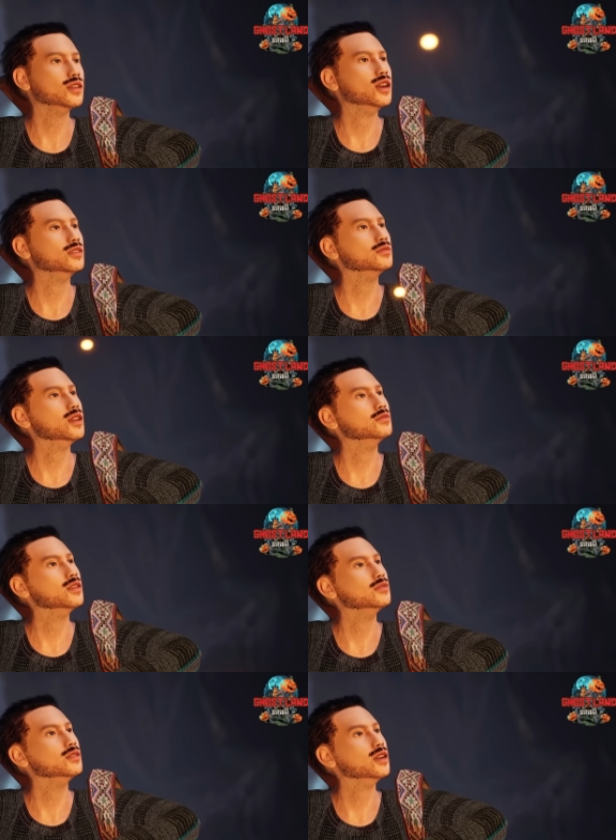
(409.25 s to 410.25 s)
บางทีอาจ
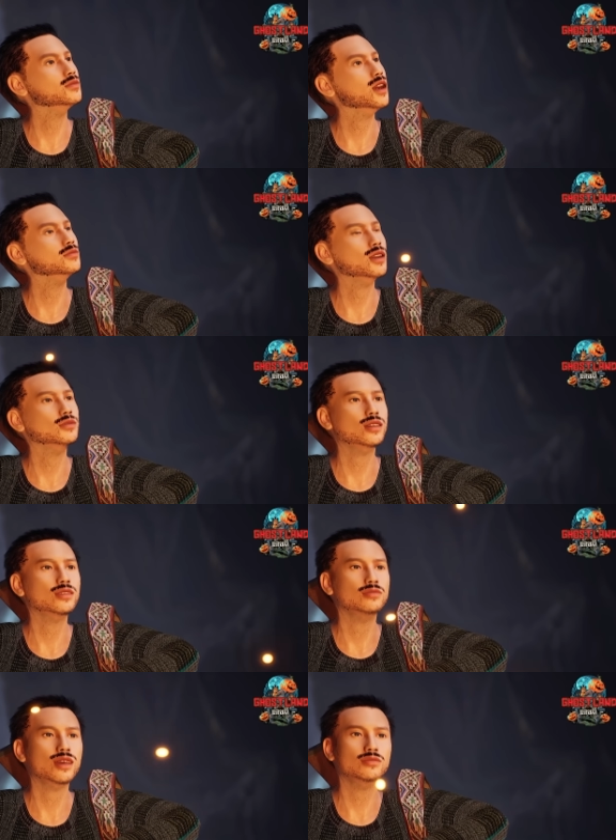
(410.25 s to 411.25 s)
จะมีเสือสมิงอยู่ใน
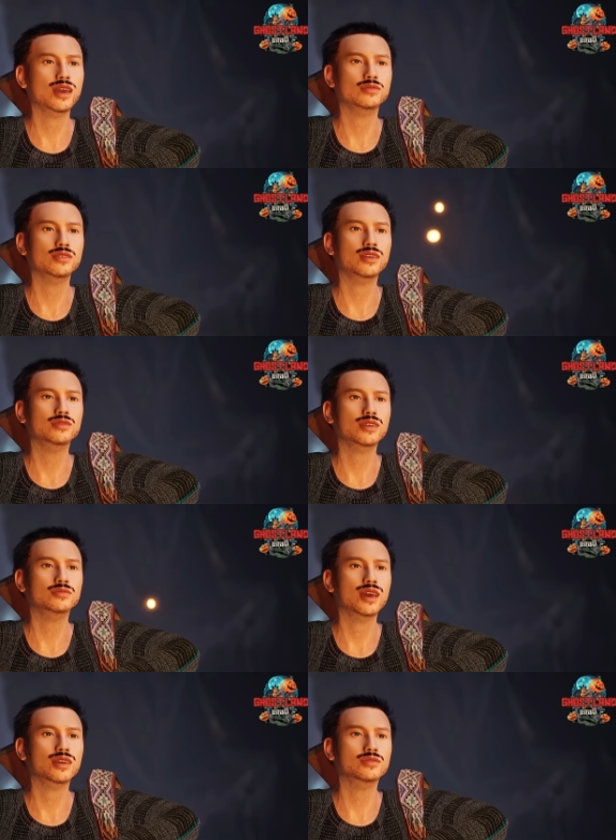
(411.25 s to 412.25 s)
ป่านี้ด้วยก็ได้นะเว้ย